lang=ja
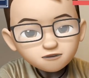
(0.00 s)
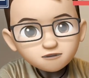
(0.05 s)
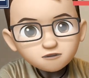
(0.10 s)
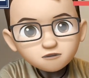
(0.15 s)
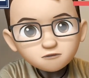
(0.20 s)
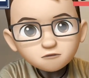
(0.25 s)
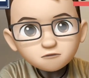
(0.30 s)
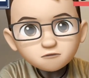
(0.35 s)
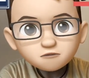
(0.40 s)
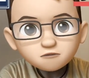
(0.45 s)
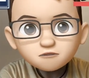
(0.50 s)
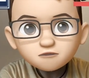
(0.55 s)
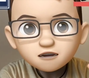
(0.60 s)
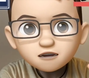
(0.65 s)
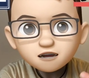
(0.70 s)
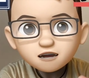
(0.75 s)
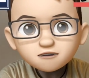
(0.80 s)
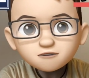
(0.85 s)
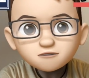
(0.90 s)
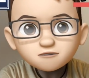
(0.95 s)
こういう
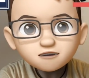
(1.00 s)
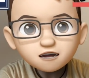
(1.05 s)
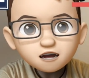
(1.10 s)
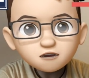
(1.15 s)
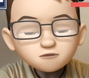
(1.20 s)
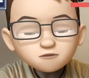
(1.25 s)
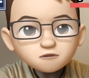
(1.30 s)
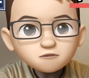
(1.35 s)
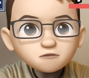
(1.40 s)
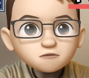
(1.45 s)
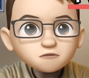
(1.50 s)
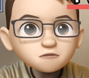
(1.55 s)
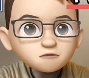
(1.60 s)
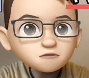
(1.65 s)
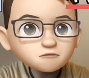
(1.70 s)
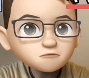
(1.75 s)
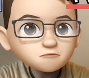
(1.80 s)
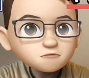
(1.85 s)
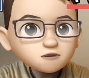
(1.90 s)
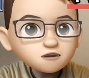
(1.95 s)
キャラクターを
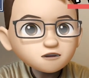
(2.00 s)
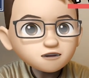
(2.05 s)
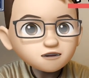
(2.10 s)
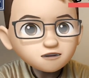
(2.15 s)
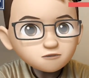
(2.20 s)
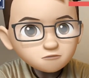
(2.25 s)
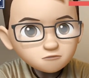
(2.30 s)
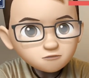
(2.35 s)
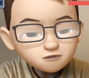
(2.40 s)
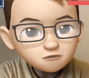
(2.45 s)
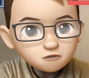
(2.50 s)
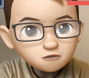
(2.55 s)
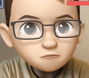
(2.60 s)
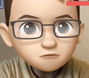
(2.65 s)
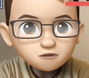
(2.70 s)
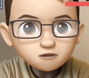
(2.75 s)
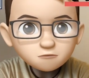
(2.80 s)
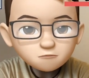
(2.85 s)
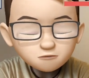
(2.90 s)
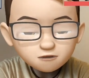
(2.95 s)
愛おしく思っ
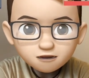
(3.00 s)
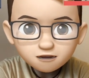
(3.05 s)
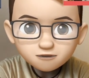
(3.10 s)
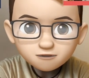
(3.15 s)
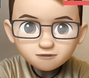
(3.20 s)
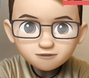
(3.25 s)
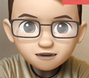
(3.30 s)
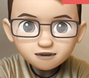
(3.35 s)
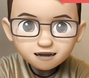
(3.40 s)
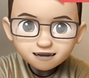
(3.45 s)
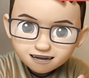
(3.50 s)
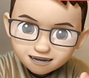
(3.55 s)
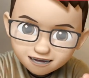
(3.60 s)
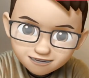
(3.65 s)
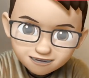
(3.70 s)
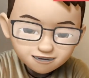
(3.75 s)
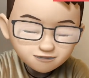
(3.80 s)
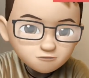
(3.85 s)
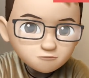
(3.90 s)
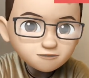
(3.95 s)
てもらえたらいいかな
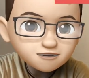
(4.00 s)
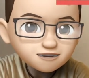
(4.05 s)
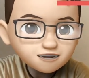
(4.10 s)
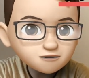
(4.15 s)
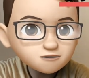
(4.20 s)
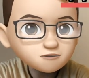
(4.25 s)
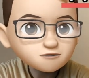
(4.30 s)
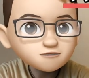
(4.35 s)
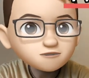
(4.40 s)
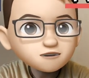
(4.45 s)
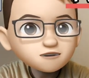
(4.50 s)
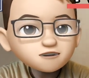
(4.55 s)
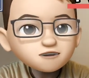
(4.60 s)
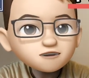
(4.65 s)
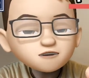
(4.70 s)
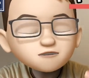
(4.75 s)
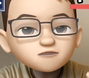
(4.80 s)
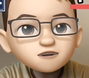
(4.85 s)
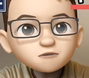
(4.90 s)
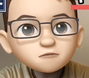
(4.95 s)
と思うんですけど、って
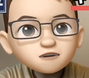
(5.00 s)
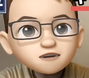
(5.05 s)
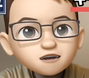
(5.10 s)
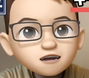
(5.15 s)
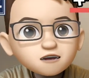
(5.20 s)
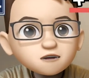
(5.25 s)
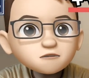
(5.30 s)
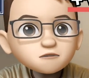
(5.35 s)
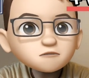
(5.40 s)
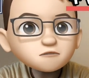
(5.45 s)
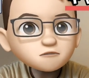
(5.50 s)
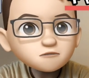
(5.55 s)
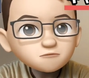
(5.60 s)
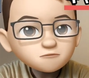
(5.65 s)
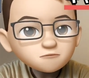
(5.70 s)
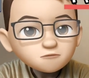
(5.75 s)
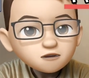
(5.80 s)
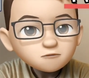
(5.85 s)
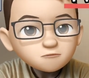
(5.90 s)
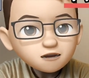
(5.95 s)
いう意味で
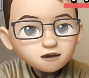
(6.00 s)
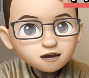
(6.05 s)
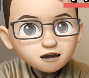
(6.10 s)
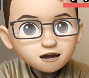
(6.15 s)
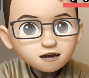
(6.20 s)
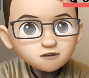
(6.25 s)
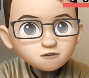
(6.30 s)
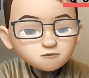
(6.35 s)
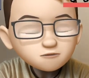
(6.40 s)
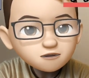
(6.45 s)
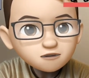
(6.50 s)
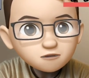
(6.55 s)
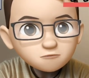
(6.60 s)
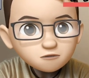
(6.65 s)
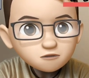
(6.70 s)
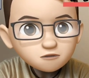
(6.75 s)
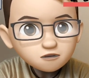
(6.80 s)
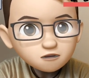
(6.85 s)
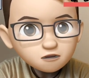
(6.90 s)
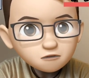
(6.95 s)
キャラとしてうま
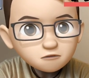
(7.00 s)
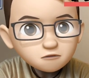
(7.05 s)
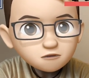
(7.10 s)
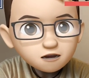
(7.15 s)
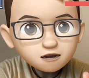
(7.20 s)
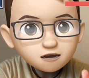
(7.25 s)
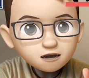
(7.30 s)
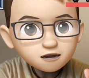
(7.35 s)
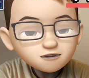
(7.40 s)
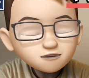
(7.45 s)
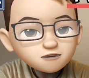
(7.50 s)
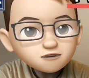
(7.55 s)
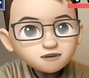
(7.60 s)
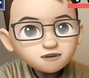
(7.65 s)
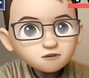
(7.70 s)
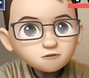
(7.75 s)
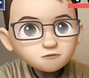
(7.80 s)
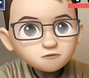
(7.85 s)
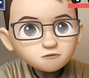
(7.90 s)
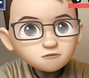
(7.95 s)
くいけばファンがついて
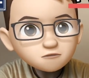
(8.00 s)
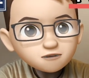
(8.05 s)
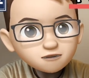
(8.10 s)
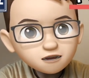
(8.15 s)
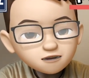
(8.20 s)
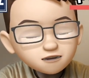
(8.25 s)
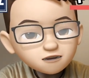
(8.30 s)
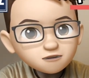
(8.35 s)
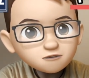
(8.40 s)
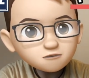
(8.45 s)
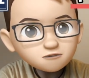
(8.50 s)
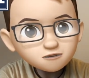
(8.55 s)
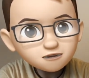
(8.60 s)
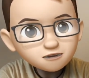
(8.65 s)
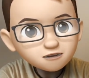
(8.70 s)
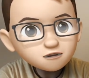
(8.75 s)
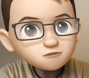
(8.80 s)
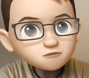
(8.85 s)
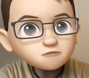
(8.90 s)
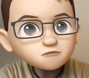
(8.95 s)
登録チャンネル
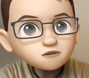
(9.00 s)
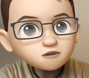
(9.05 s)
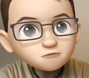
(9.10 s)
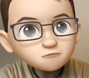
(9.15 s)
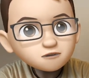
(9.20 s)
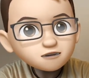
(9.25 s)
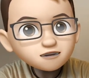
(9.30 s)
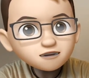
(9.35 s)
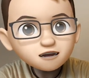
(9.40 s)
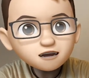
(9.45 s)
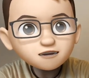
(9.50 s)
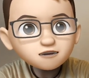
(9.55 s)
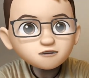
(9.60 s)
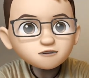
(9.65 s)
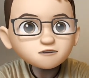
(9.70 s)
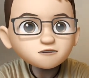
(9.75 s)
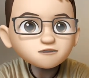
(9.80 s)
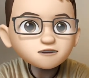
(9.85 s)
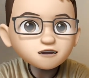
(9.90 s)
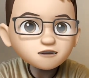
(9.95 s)
登録もしっかりつ
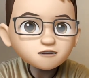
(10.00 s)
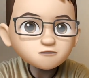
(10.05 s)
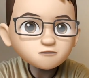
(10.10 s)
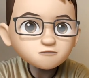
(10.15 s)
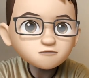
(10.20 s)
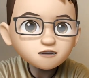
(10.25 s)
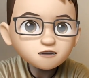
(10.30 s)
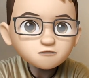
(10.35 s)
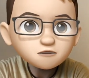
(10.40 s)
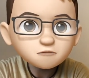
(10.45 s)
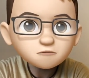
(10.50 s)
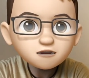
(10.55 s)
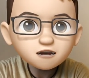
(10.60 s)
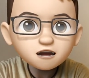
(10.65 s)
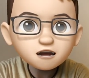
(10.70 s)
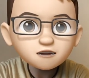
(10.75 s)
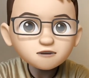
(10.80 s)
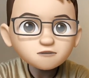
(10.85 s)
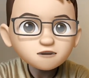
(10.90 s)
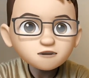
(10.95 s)
いていくっていう意味
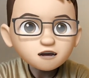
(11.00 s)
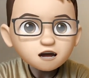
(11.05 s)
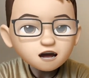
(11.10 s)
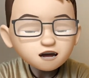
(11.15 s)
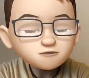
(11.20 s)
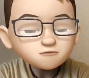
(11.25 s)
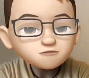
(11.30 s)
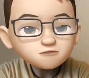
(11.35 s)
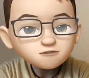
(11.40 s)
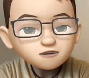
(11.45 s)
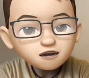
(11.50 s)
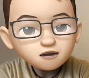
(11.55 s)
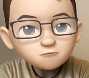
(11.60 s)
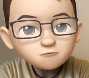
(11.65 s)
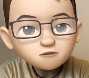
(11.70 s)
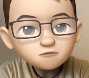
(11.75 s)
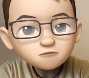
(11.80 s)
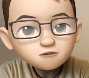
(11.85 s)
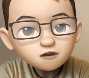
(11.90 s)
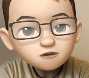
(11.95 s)
があるんで、
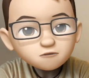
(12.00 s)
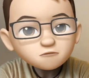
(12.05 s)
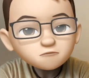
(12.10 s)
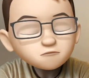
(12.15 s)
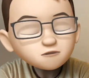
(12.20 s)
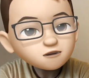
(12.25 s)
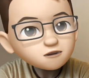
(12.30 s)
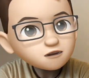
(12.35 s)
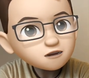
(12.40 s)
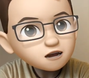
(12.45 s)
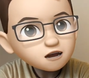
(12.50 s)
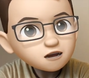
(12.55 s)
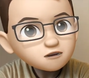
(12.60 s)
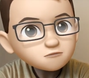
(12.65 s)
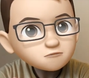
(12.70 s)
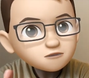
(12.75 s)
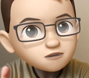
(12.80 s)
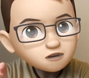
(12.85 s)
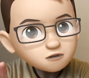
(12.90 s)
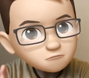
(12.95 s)
僕はここはねある
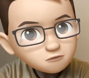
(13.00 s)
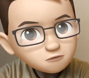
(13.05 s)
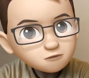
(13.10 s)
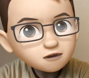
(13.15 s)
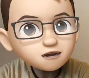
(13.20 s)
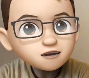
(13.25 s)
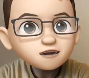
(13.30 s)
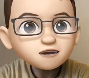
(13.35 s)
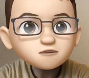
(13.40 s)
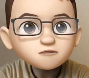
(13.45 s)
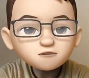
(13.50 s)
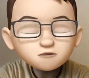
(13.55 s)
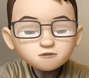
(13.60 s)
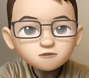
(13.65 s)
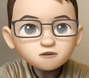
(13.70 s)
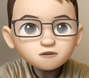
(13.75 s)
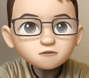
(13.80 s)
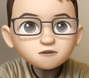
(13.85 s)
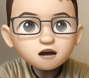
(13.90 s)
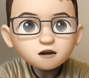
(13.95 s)
意味メリットの方に
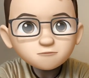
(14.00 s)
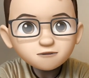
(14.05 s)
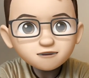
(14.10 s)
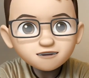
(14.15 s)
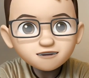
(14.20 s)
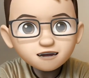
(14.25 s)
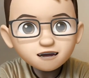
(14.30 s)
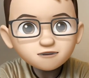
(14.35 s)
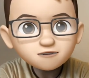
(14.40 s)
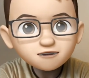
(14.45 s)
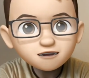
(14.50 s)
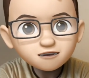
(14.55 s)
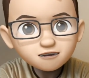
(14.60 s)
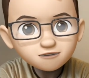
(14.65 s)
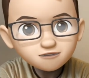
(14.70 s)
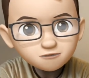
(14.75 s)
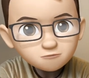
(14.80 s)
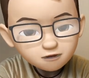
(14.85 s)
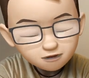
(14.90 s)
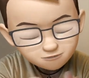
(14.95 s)
捉えました。なんでう
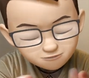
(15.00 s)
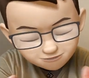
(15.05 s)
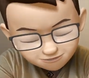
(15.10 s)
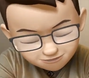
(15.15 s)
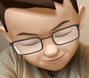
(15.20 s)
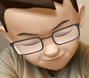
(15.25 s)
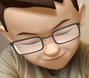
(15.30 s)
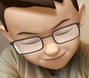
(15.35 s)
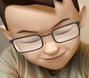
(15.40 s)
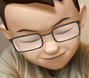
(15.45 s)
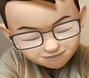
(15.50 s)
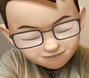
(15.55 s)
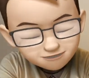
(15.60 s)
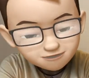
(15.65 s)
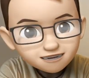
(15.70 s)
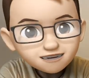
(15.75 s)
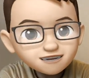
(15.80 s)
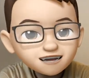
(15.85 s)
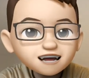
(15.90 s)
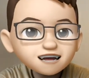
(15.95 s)
まくやっていくんで、
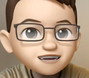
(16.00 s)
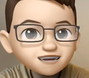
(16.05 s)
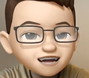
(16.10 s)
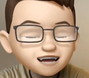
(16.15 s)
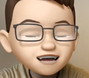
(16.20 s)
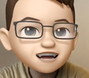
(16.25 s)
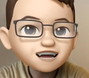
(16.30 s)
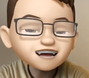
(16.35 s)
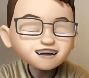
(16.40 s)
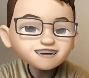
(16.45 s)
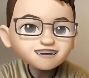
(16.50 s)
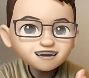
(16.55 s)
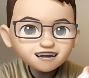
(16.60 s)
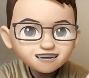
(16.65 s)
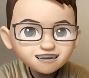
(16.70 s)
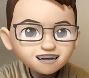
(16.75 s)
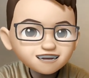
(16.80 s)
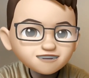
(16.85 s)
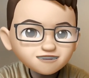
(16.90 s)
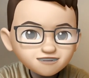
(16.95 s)
ぜひね
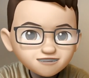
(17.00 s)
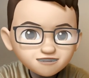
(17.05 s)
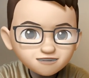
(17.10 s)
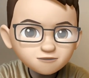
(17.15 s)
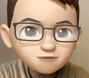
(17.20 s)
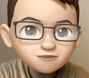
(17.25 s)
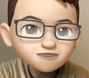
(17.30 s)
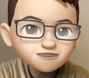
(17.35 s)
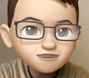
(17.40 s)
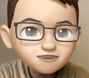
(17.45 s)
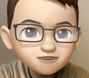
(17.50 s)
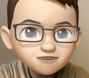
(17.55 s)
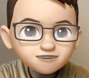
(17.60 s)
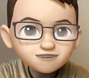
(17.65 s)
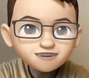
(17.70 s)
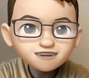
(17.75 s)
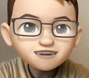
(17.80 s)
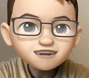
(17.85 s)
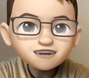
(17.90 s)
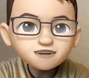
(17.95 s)
チャンネル登録の方よ
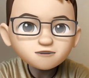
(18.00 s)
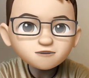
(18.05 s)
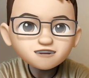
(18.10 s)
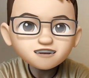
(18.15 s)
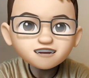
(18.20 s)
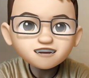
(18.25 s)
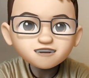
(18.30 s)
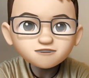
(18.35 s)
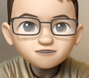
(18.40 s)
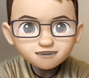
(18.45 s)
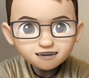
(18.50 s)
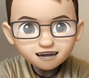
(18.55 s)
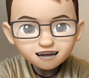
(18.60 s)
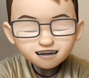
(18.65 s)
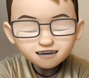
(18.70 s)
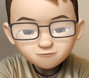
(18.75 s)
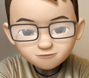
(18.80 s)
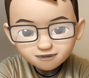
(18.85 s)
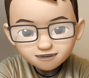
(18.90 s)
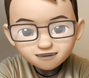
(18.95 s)
ろしくお願いし
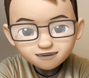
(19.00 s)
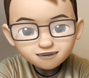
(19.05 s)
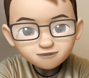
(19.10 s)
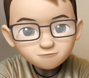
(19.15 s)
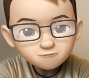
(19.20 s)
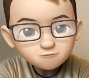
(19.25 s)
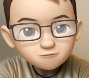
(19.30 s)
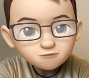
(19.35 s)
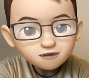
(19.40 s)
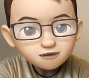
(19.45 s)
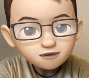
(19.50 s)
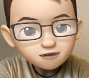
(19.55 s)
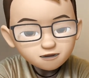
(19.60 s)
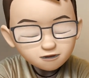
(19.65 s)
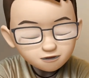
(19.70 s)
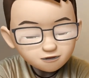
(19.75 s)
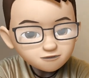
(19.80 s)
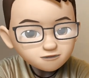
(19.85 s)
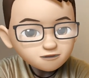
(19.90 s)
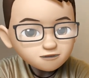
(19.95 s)
ます。は
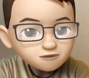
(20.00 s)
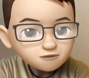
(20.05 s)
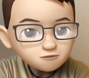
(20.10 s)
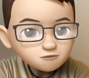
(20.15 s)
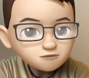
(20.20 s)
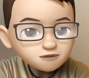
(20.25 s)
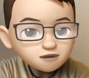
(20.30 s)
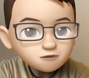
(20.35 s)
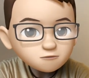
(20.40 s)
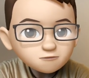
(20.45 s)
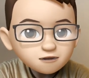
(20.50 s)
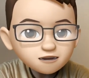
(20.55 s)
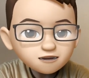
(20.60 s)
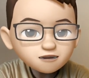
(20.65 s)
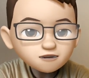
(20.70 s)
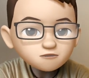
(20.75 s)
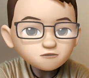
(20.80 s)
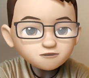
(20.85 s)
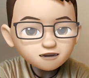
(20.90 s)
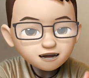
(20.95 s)
い、そしてメリット
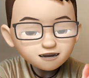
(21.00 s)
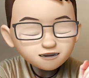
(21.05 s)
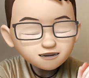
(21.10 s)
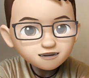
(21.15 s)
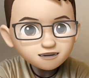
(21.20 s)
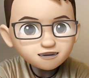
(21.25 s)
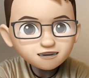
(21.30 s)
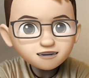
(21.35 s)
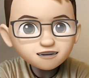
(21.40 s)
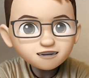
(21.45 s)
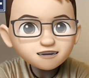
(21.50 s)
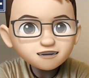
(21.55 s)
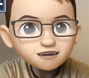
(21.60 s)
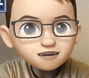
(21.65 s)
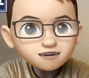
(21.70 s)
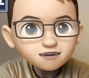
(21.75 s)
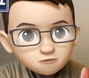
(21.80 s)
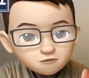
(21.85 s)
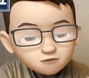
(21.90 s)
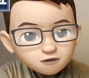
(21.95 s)
第1位です
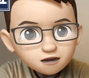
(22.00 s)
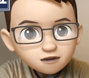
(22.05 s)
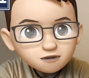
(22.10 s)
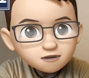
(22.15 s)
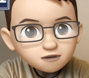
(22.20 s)
ね。第